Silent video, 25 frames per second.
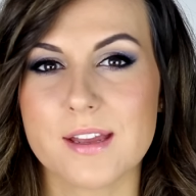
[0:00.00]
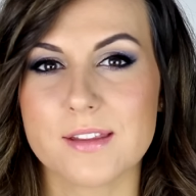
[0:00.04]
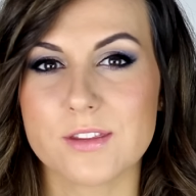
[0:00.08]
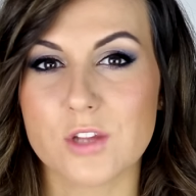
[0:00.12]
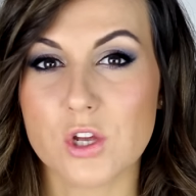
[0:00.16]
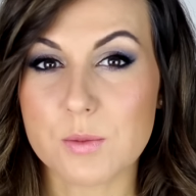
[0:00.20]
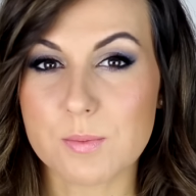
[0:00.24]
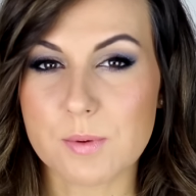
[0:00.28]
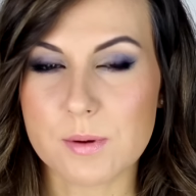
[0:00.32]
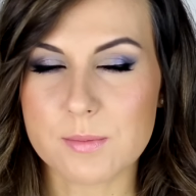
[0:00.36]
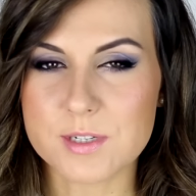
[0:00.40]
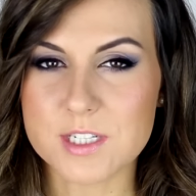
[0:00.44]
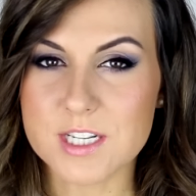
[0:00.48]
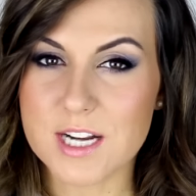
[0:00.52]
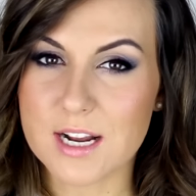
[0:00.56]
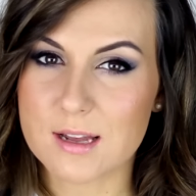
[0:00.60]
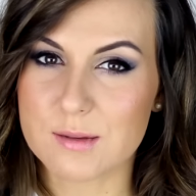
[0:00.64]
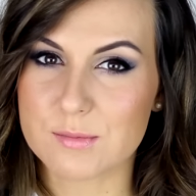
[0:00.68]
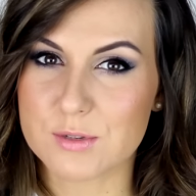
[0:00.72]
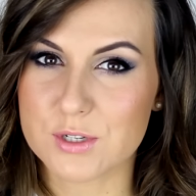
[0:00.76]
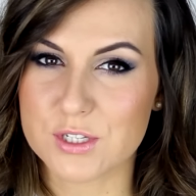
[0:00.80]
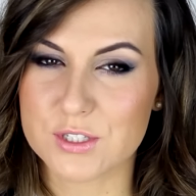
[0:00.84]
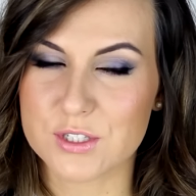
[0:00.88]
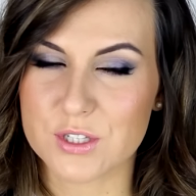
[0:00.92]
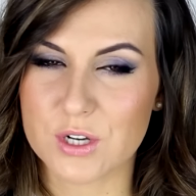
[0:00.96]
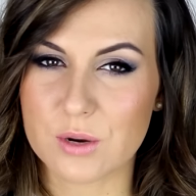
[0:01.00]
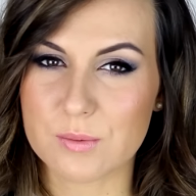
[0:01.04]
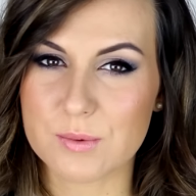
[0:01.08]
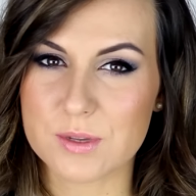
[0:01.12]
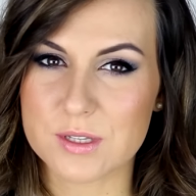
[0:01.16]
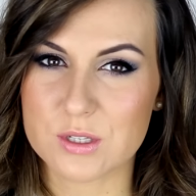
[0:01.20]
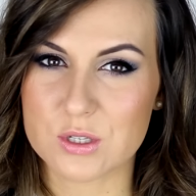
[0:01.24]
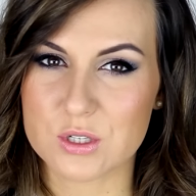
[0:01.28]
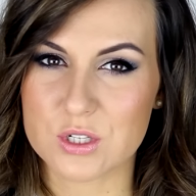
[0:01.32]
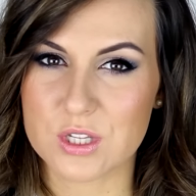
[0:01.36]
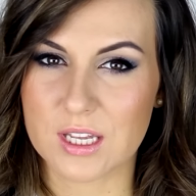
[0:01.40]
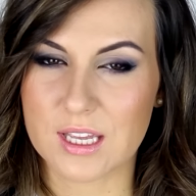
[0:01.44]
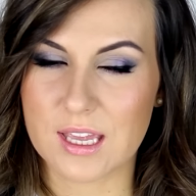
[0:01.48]
No i pomyślałam, że zrobię
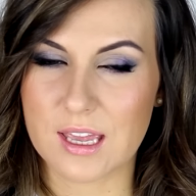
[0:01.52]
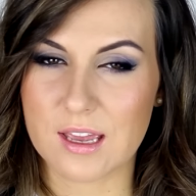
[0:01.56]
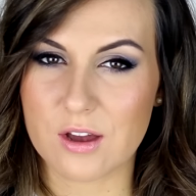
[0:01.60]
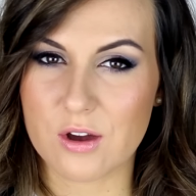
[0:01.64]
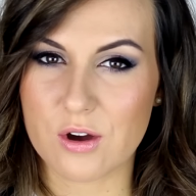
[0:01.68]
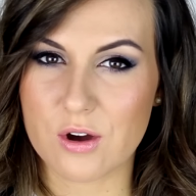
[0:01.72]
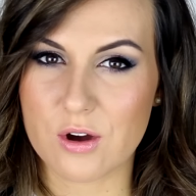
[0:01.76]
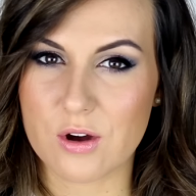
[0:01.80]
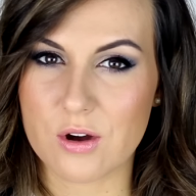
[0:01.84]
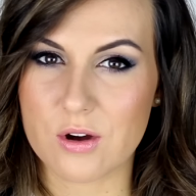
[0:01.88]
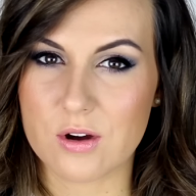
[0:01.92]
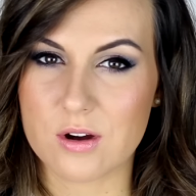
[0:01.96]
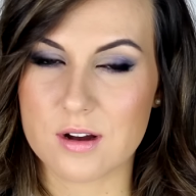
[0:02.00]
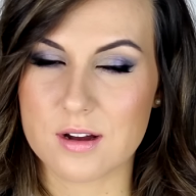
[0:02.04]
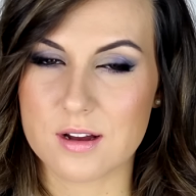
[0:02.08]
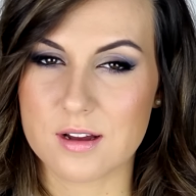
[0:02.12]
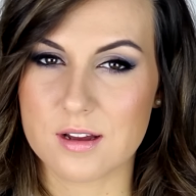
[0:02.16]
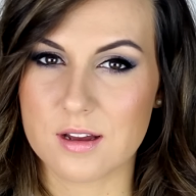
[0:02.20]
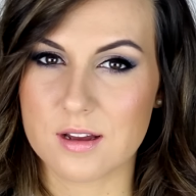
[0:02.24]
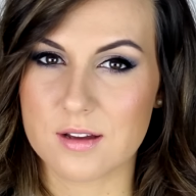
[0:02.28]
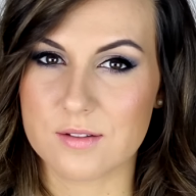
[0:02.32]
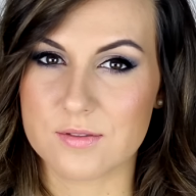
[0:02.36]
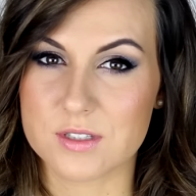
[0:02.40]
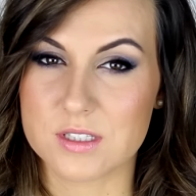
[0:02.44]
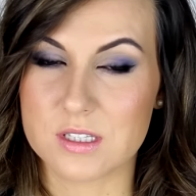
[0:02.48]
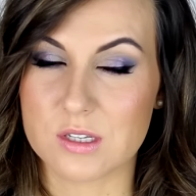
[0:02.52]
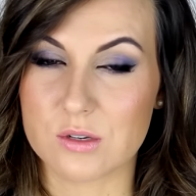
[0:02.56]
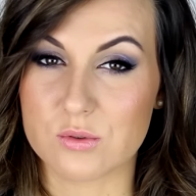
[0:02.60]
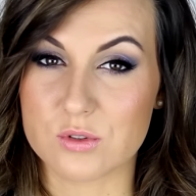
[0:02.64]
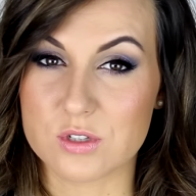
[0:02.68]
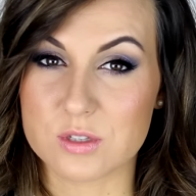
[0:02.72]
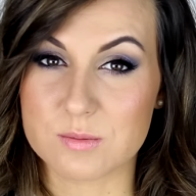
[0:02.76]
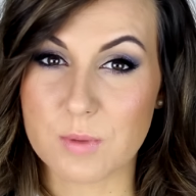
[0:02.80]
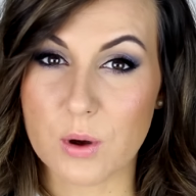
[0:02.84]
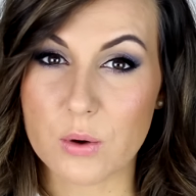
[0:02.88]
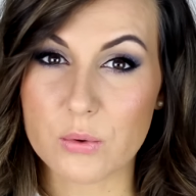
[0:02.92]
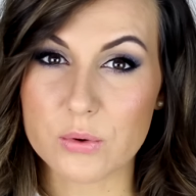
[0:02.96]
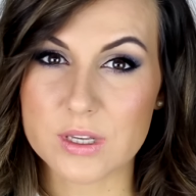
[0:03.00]
coś takiego e, w stylu
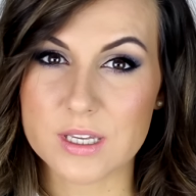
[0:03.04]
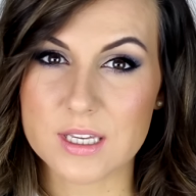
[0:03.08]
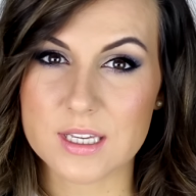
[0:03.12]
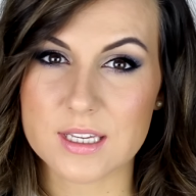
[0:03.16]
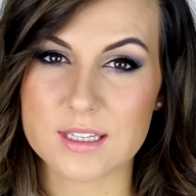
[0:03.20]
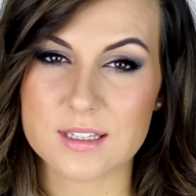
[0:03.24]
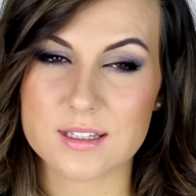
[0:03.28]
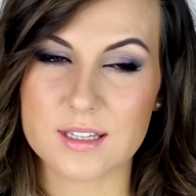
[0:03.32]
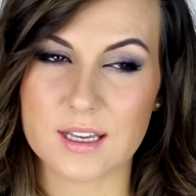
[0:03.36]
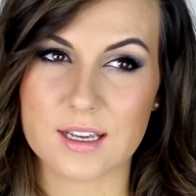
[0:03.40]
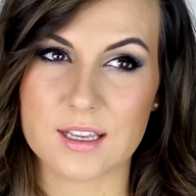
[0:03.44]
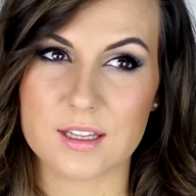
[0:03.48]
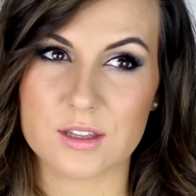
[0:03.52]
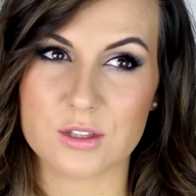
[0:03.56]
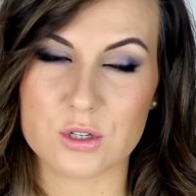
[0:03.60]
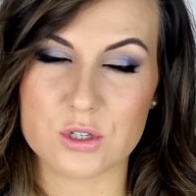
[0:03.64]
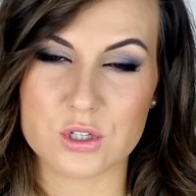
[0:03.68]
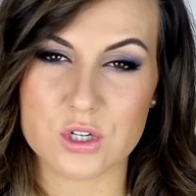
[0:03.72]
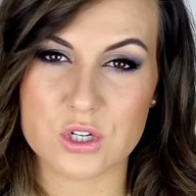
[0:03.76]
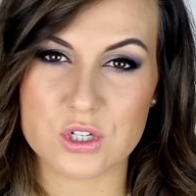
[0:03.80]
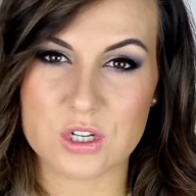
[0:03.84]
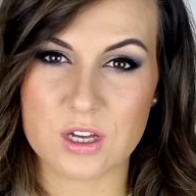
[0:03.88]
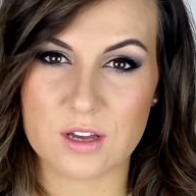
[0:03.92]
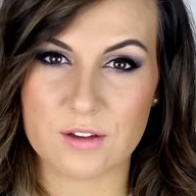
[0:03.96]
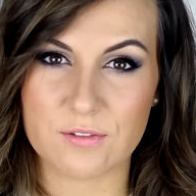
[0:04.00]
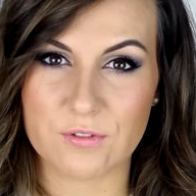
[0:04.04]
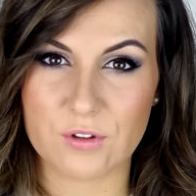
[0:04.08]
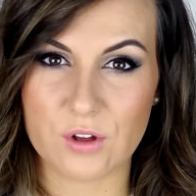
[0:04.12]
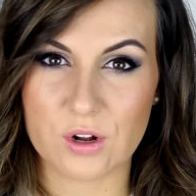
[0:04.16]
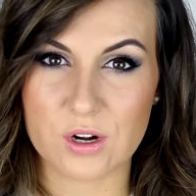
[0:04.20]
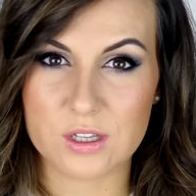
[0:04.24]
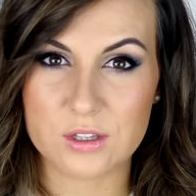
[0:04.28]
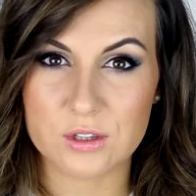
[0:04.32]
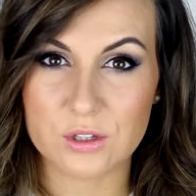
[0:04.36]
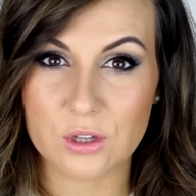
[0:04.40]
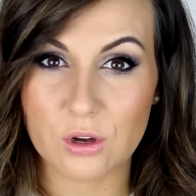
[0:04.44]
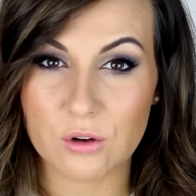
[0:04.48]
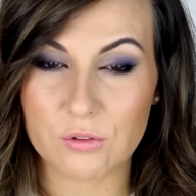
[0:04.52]
smoky, takie troszeczkę
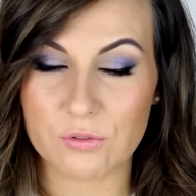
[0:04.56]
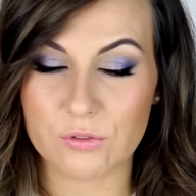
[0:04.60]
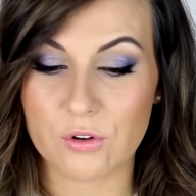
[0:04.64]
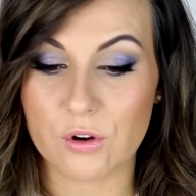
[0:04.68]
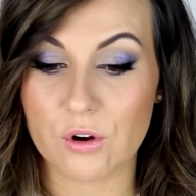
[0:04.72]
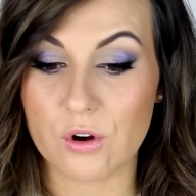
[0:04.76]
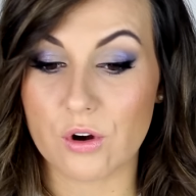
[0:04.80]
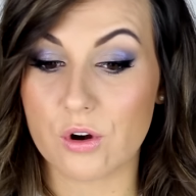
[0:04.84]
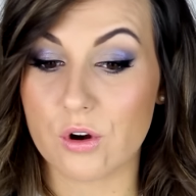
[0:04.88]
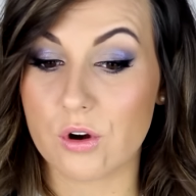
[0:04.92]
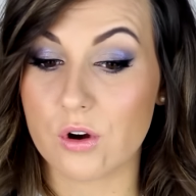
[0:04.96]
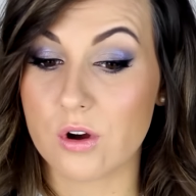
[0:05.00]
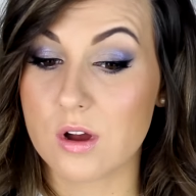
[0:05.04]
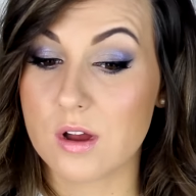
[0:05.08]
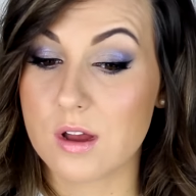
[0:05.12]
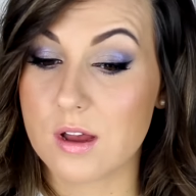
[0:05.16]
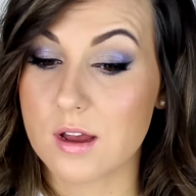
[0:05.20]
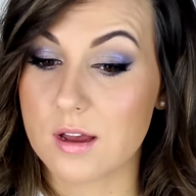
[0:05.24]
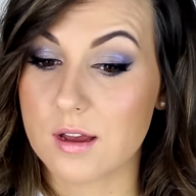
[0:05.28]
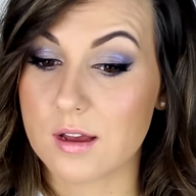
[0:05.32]
fioletowo,